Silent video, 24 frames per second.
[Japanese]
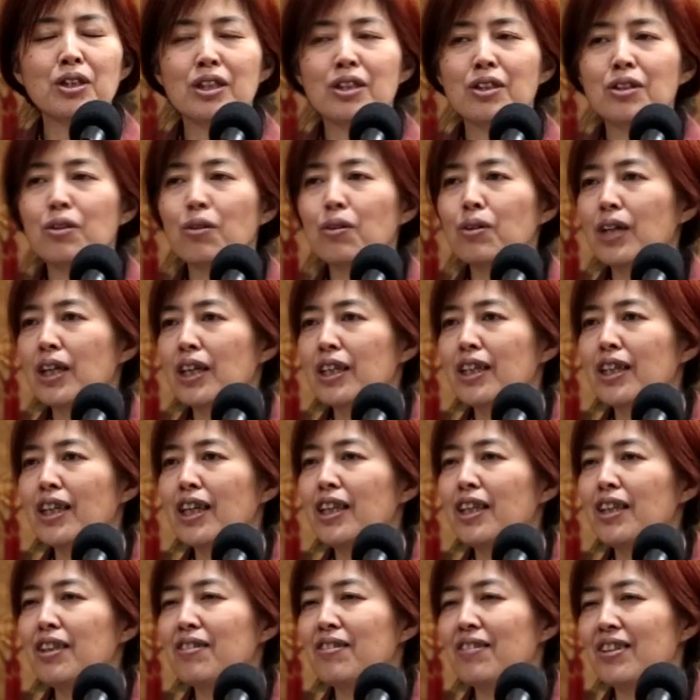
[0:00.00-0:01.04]
人どっか
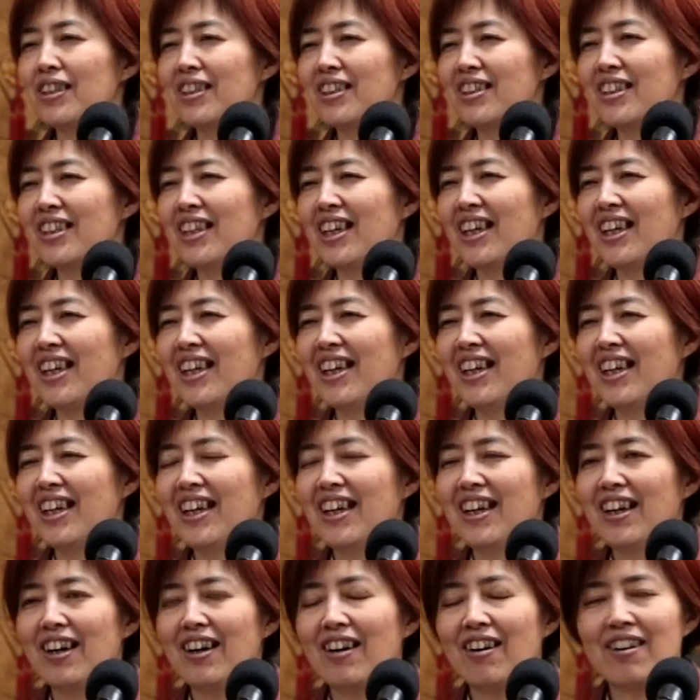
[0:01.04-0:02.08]
消えてるんですね。
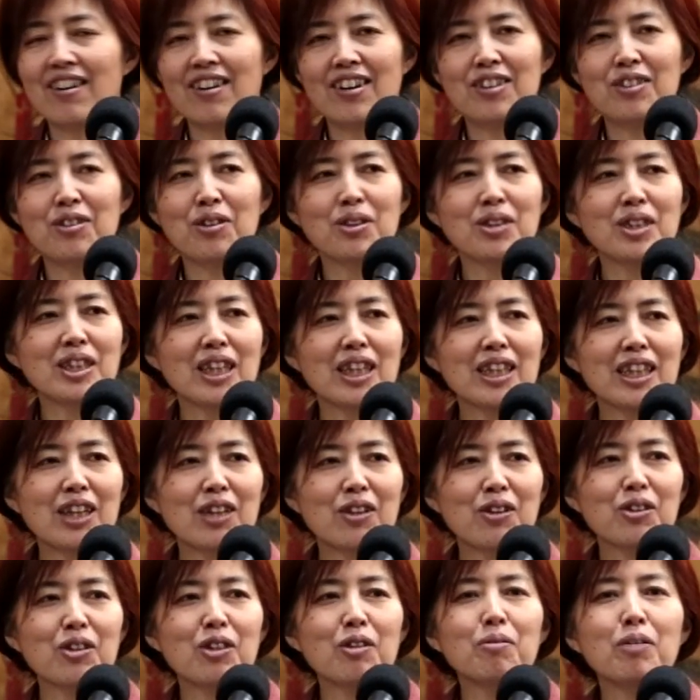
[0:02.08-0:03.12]
あれどうしたんだ
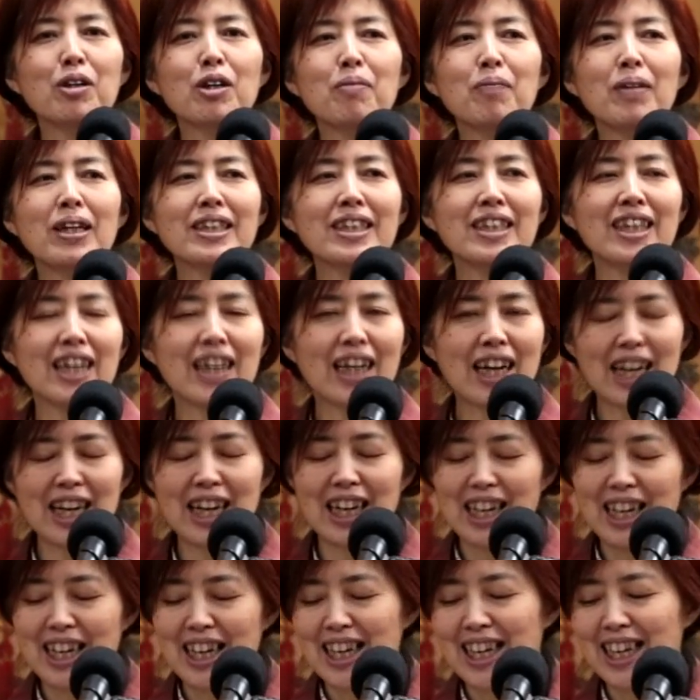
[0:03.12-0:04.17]
ろうと思いましたが、
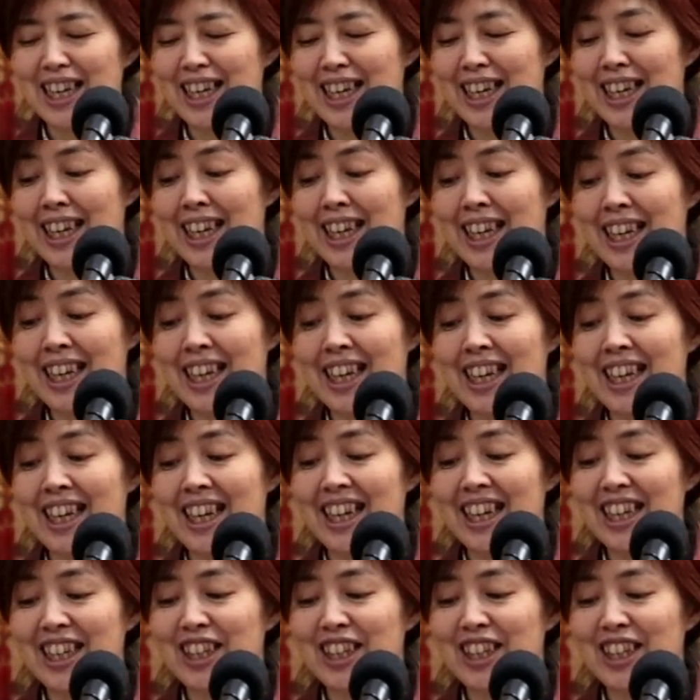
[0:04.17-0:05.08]
言